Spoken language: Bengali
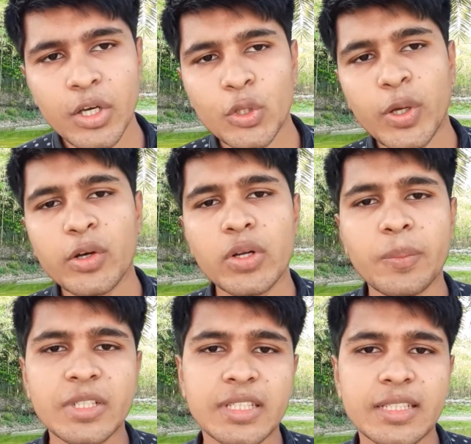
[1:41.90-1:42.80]
তো এখন
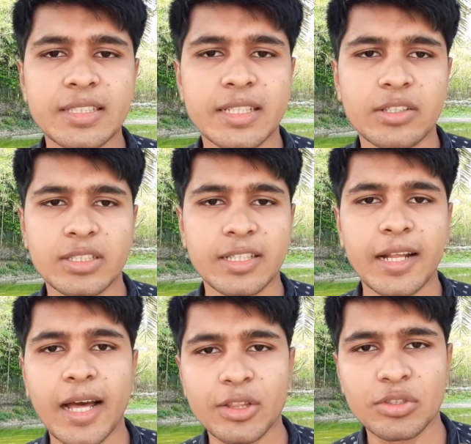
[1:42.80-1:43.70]
আমরা যাই যেটা হচ্ছে
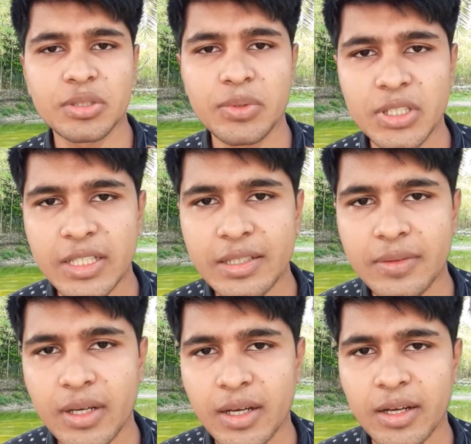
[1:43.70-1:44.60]
তার আত্মজীবনী
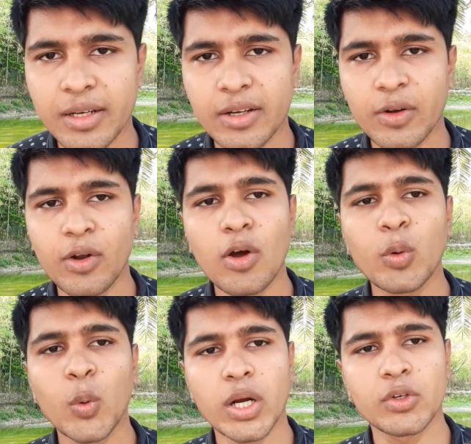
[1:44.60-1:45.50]
লং
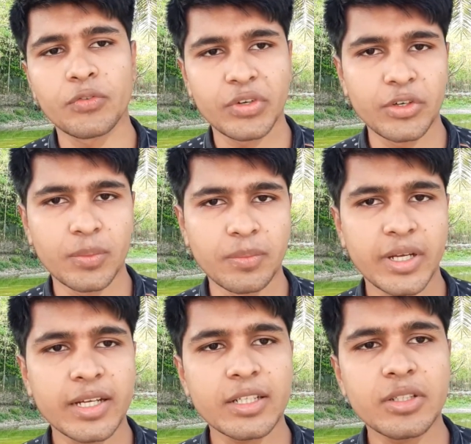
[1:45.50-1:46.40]
ওয়াক টু ফ্রিডম
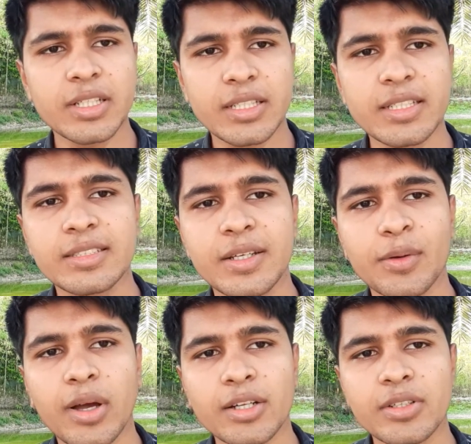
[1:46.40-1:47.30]
এটা আসলে কি যে
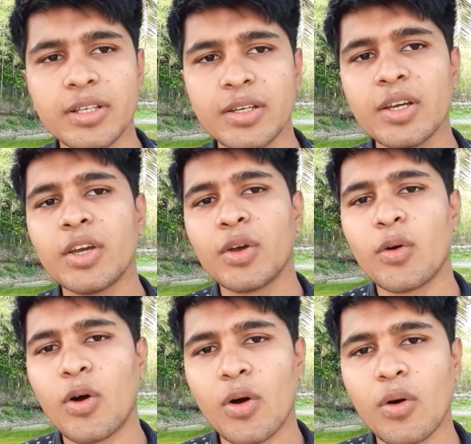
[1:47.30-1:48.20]
আসলে
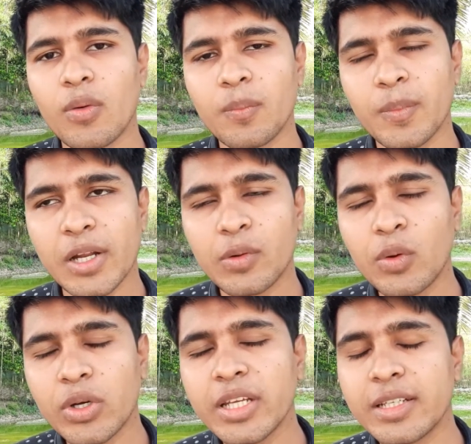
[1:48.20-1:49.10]
মানে
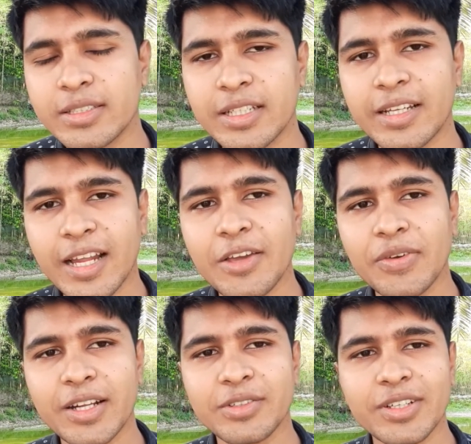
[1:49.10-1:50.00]
কঠিন যেটা
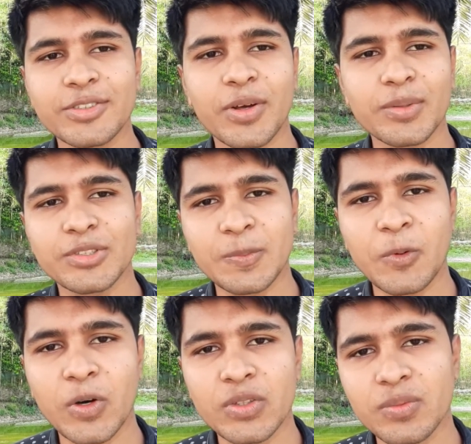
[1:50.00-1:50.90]
লাইফের আসলে সর্বোচ্চ
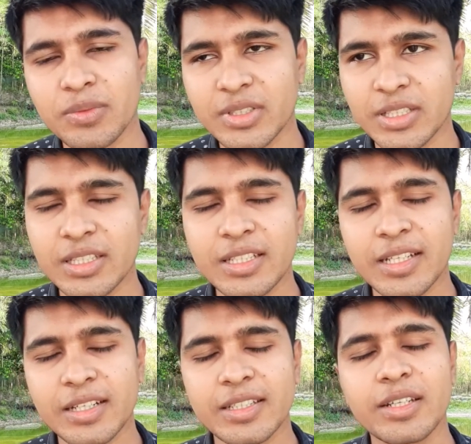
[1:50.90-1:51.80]
পথ যে তিনি
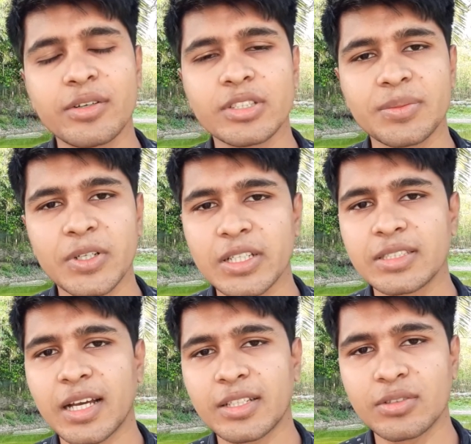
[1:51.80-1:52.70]
তার দীর্ঘ জীবনে
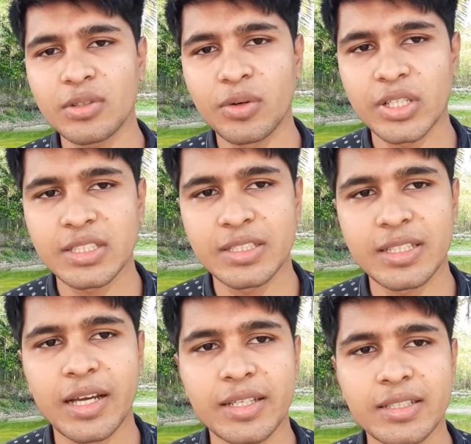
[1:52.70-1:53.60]
যা কিছু ঘটেছেন
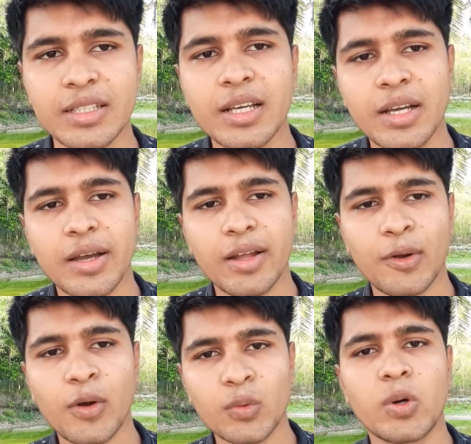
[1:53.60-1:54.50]
তা এই
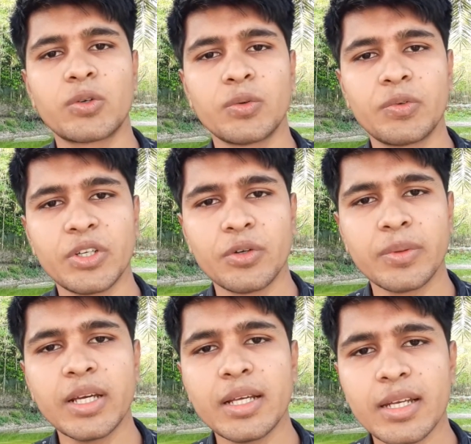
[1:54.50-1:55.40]
লং ওয়াক টু ফ্রিডমে